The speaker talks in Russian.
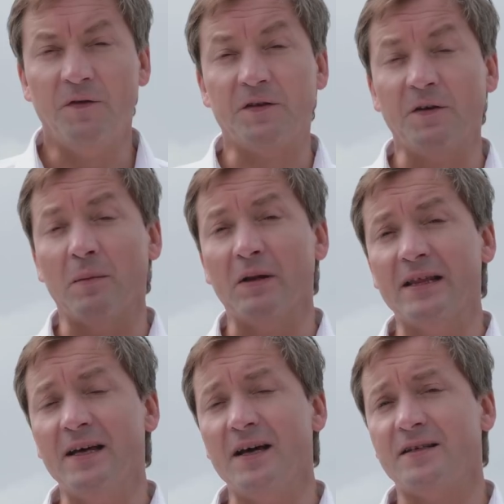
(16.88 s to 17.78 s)
Ведь вы
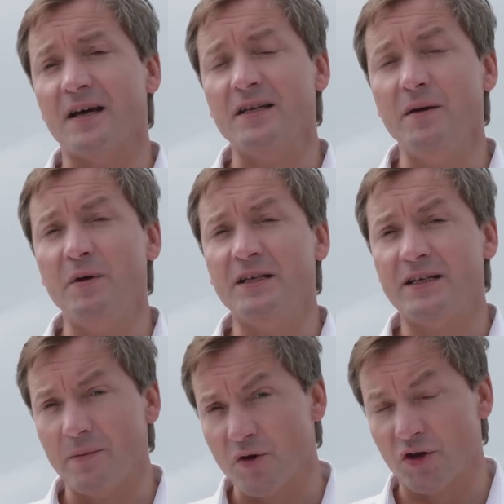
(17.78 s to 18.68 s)
обладаете одними и
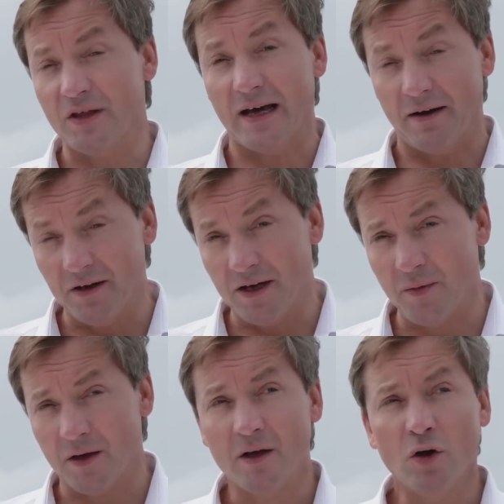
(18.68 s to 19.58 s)
теми же
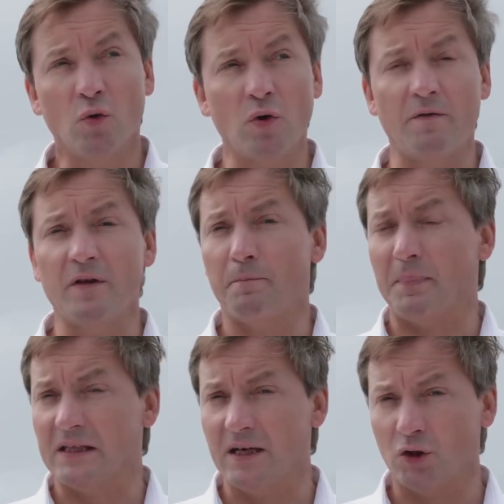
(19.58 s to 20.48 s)
навыками, уровнем
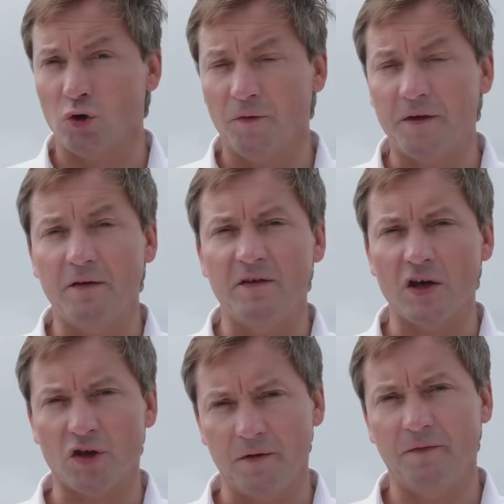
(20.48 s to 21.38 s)
подготовки и
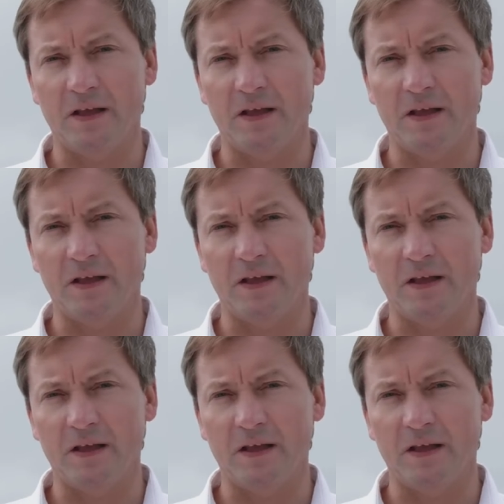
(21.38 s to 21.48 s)
внешним